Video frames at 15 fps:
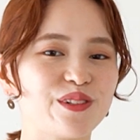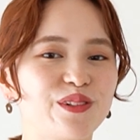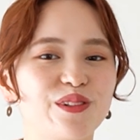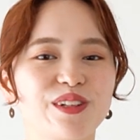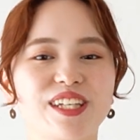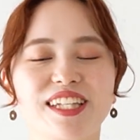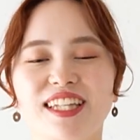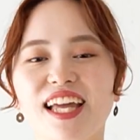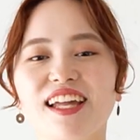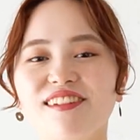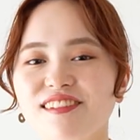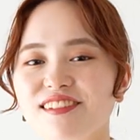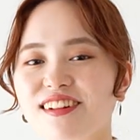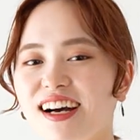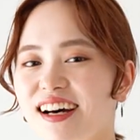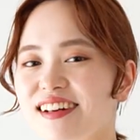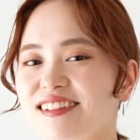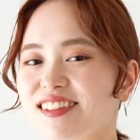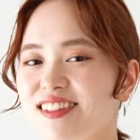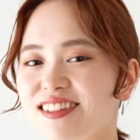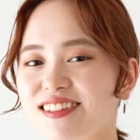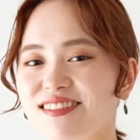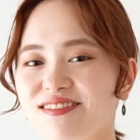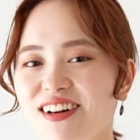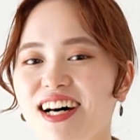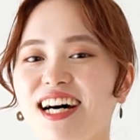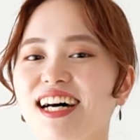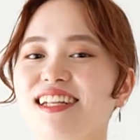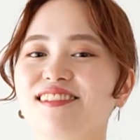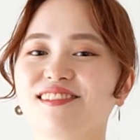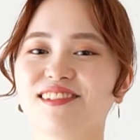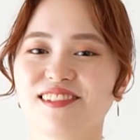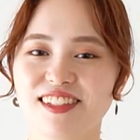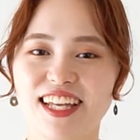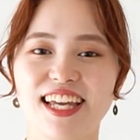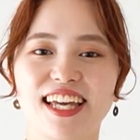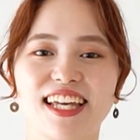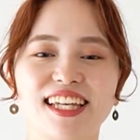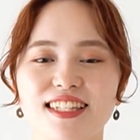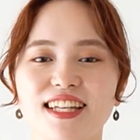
こう着てる感はあるので、